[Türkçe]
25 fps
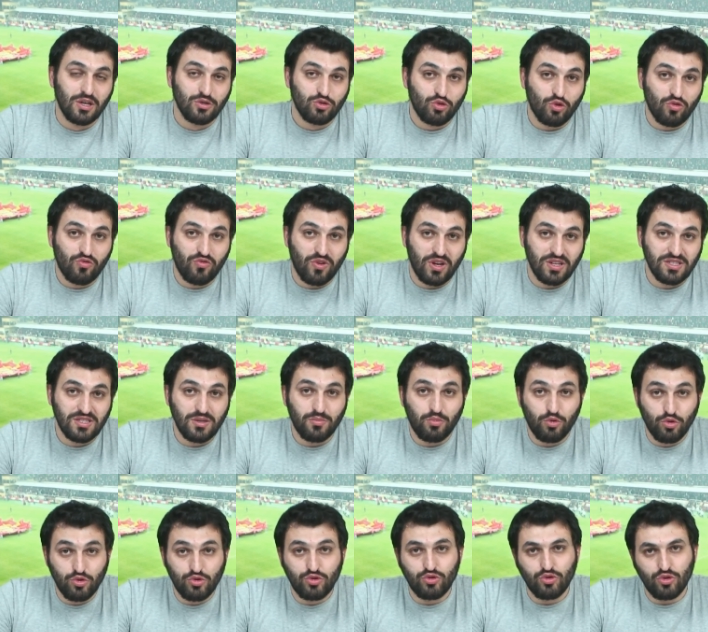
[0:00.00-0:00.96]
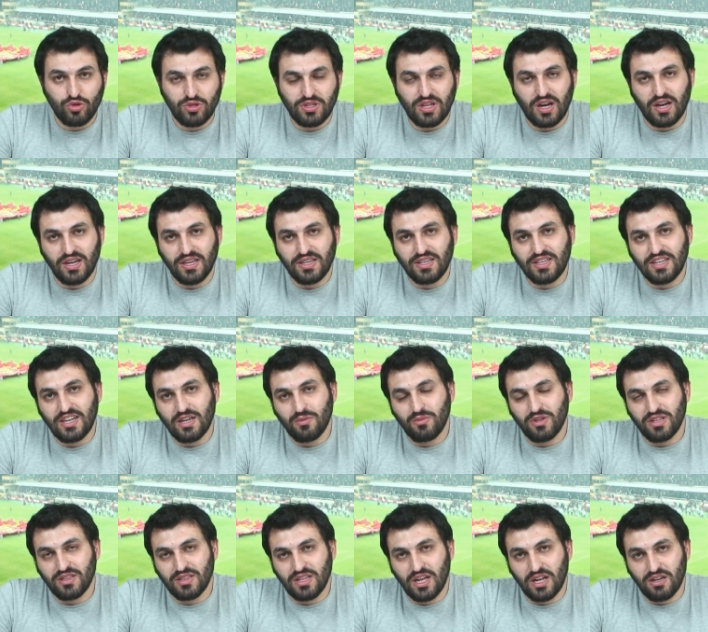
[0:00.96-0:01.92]
çok fazla pozisyona dahi
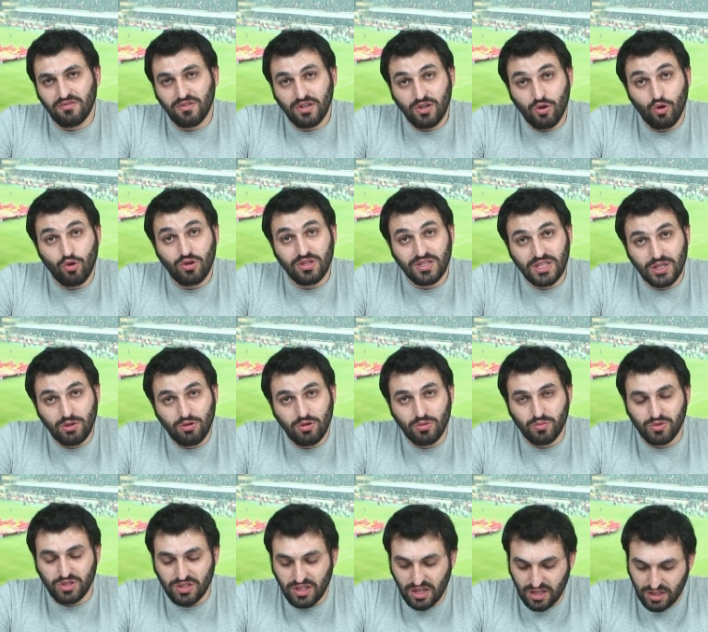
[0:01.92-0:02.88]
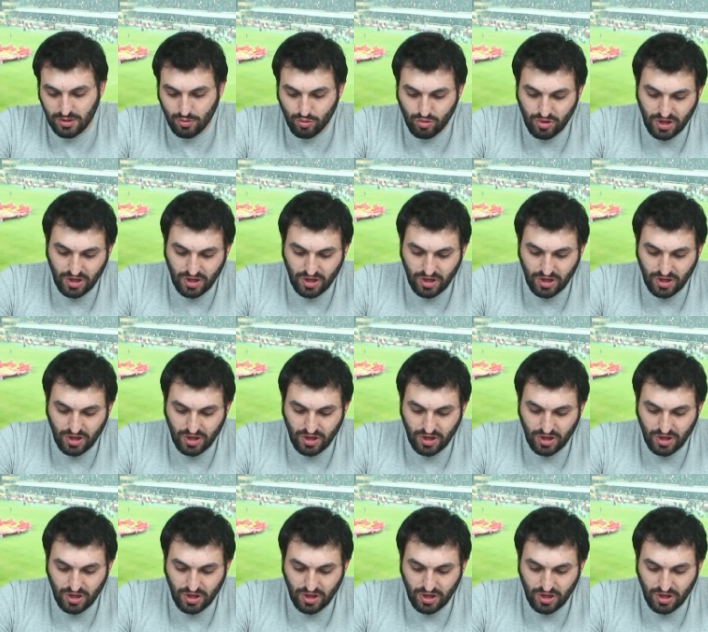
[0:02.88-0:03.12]
giremediler ve gol atamamışlardı.